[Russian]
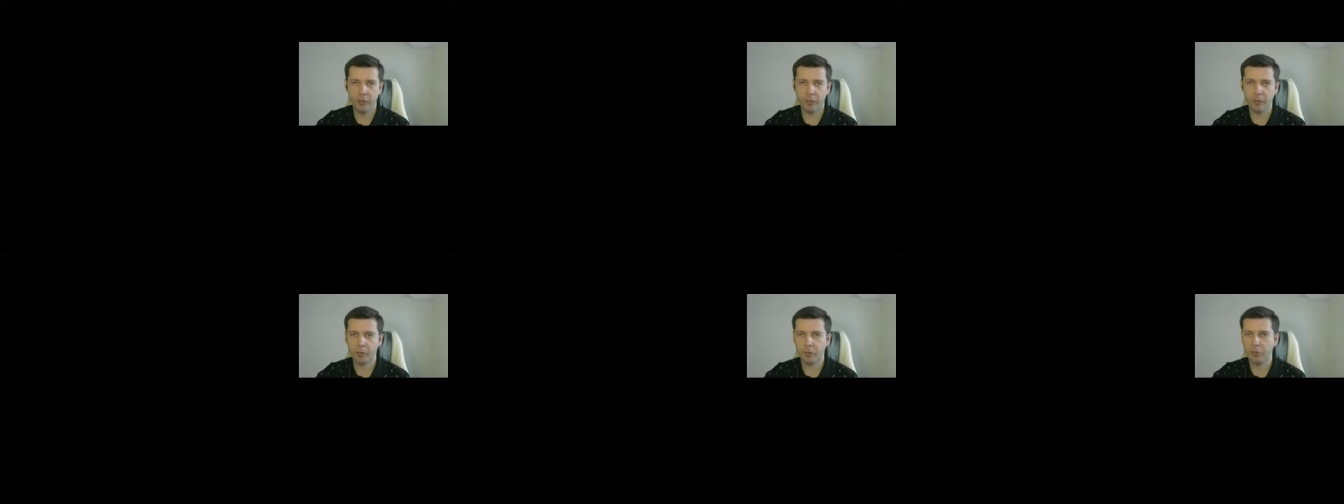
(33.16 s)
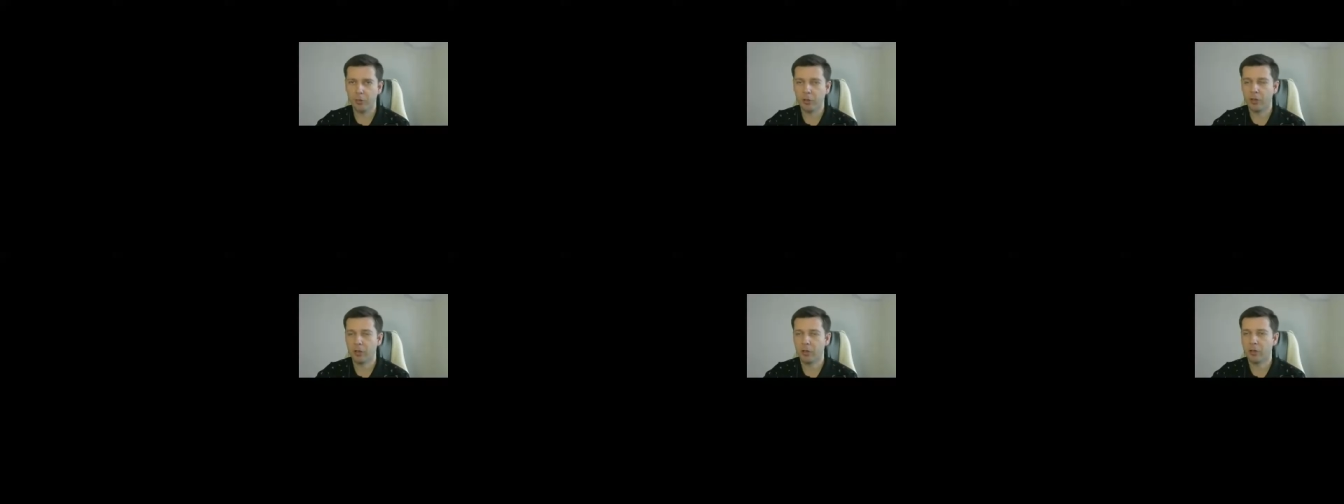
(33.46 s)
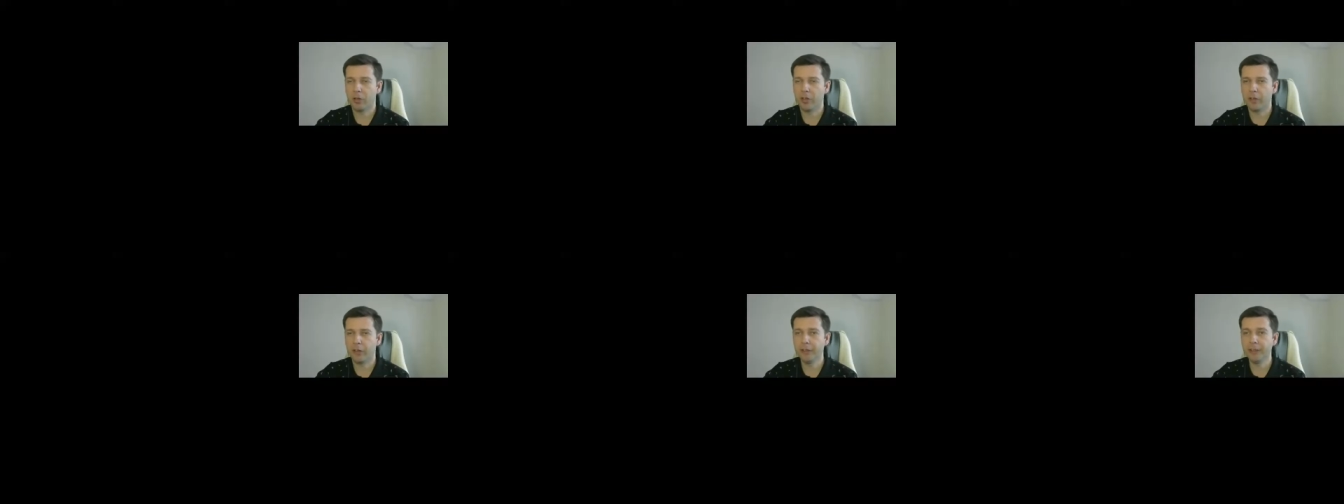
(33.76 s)
обзор
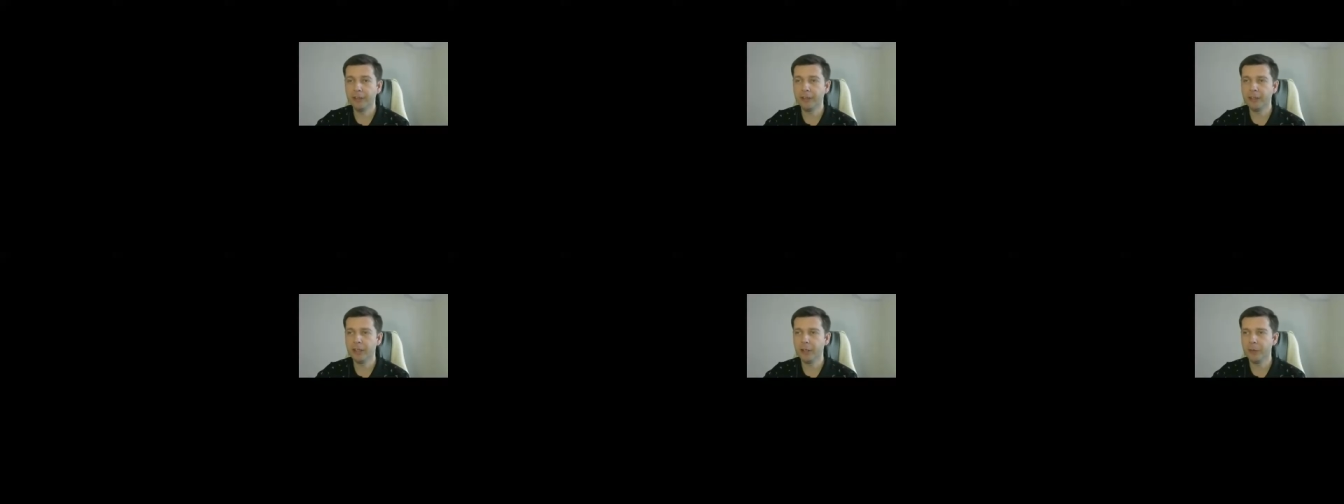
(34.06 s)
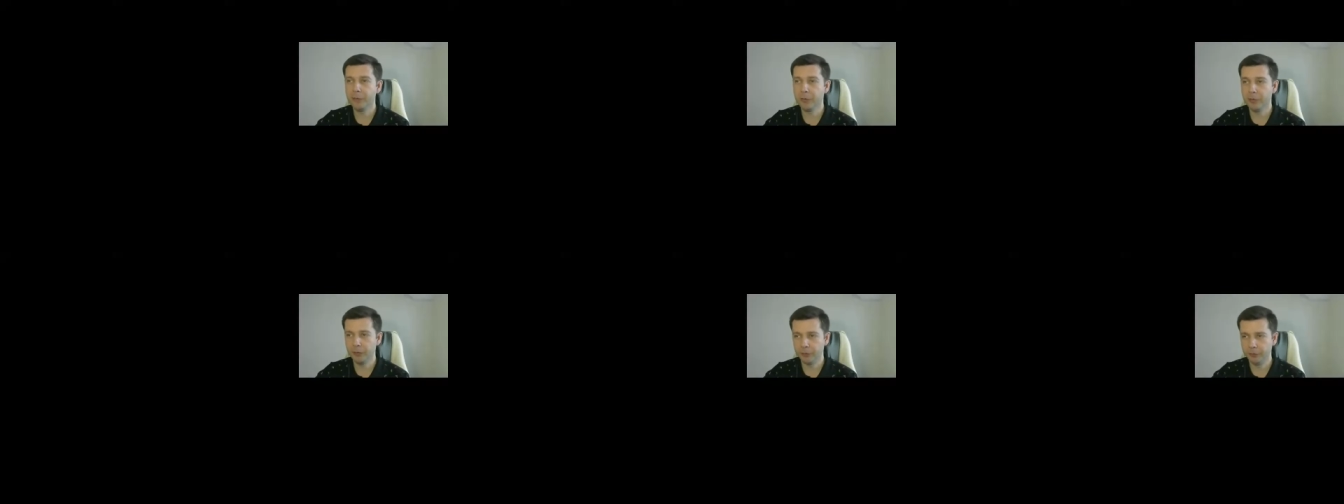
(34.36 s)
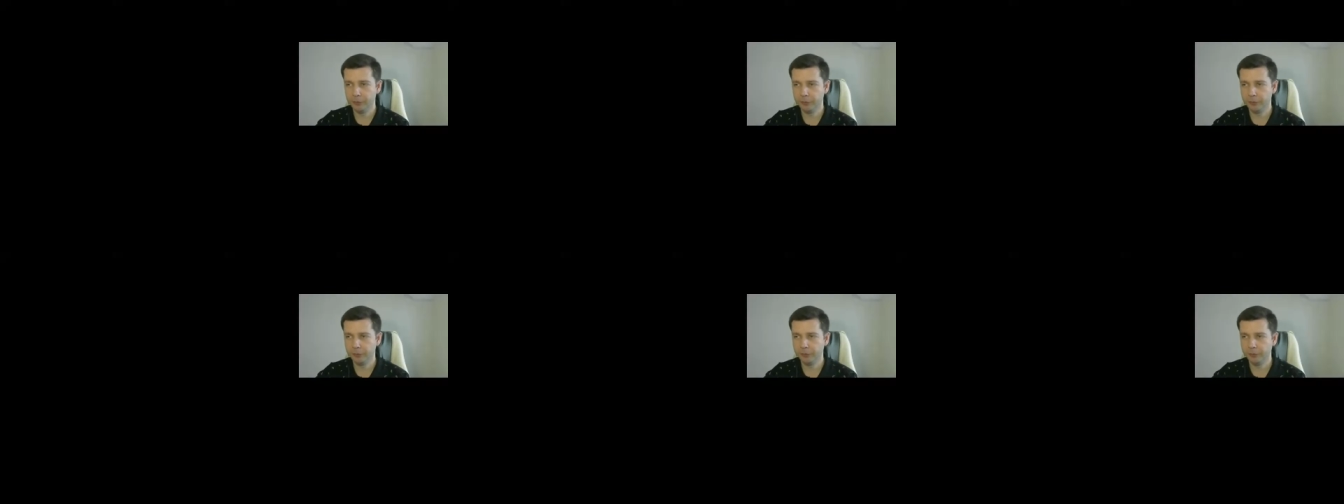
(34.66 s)
рынков.
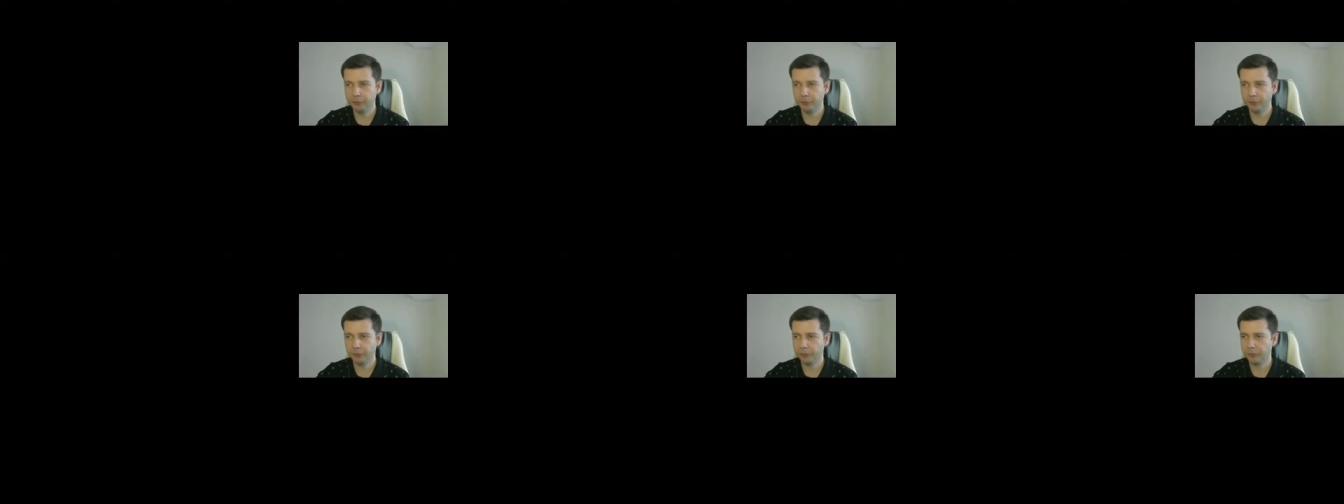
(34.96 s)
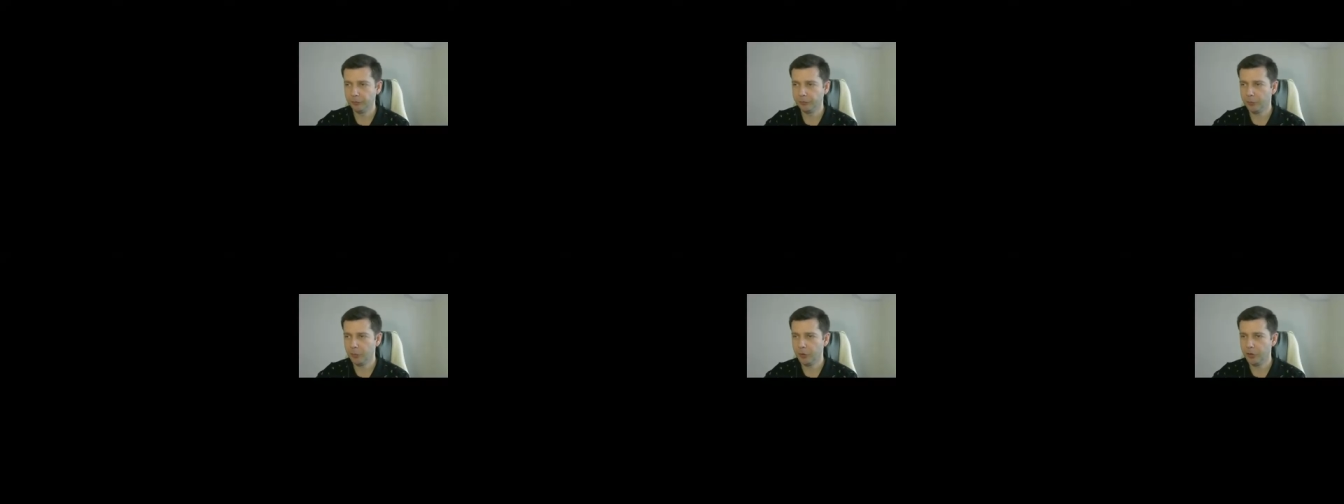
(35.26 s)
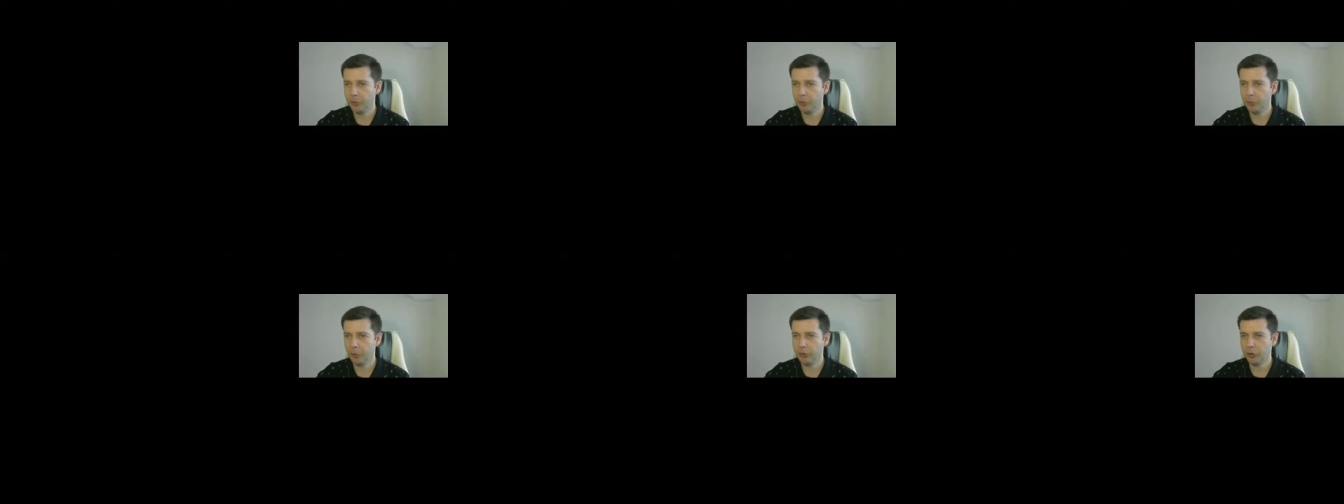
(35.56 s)

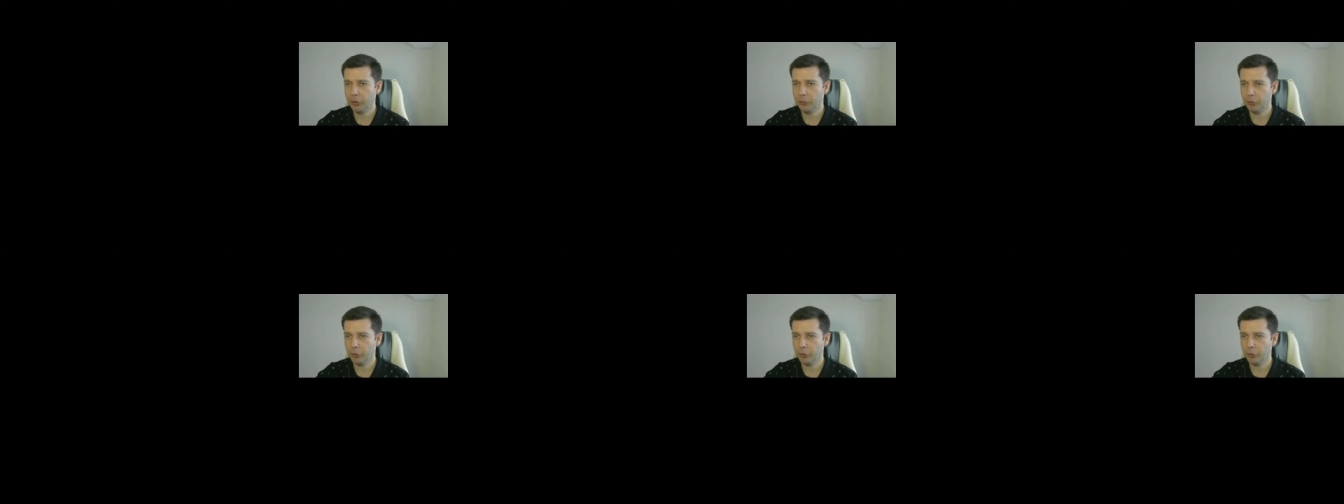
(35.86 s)
Посмотрим,